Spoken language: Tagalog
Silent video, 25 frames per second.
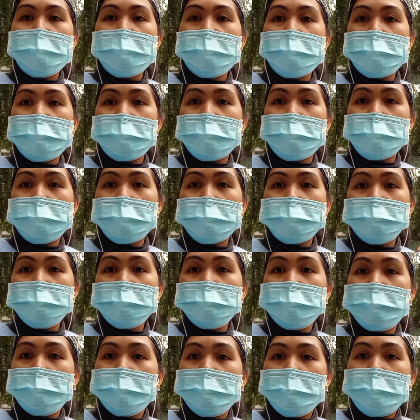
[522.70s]
At
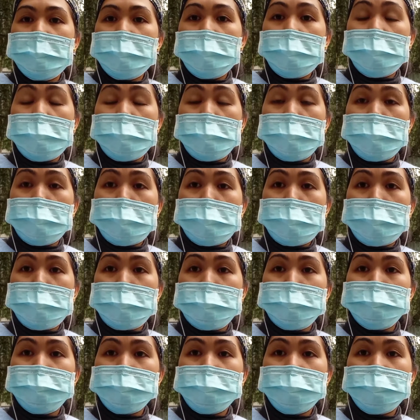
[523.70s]

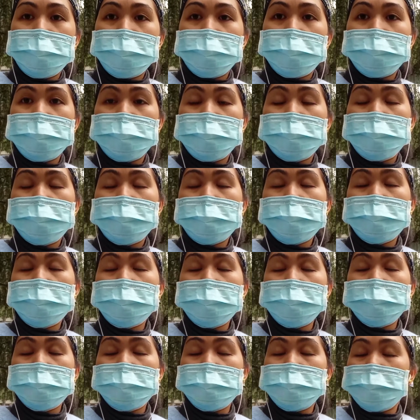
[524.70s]
um,
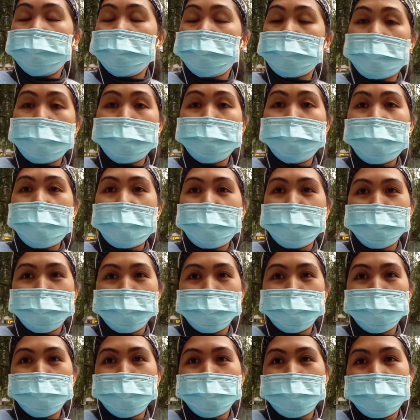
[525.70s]
sa iba,
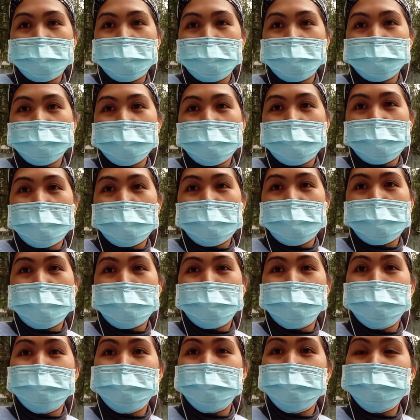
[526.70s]
hindi ko man
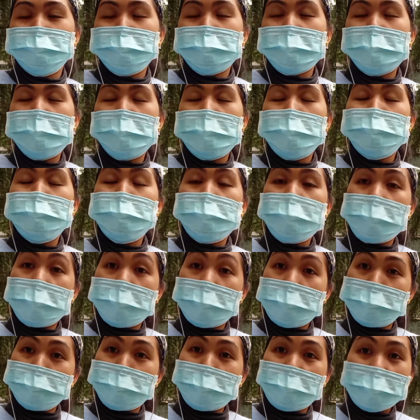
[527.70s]
um,
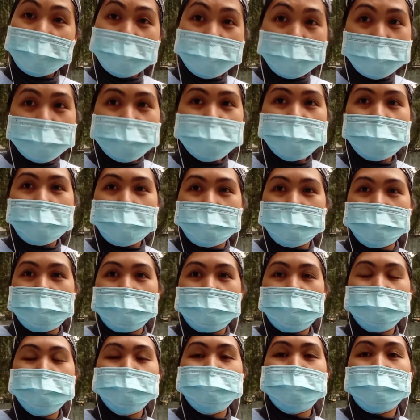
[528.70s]
mabalikan ka
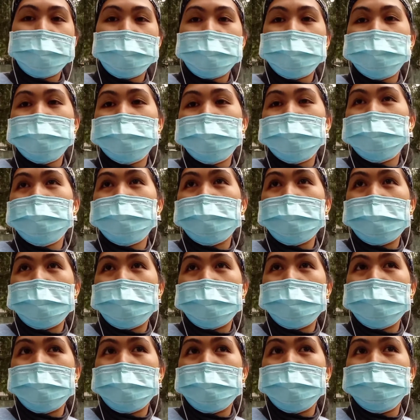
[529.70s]
agad pero
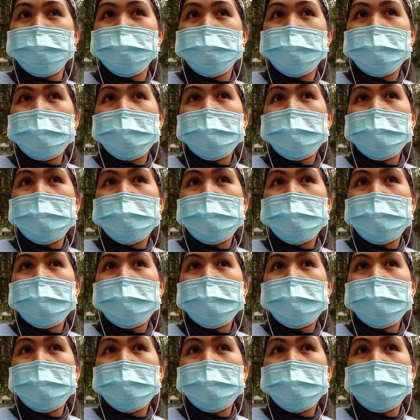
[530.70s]
um,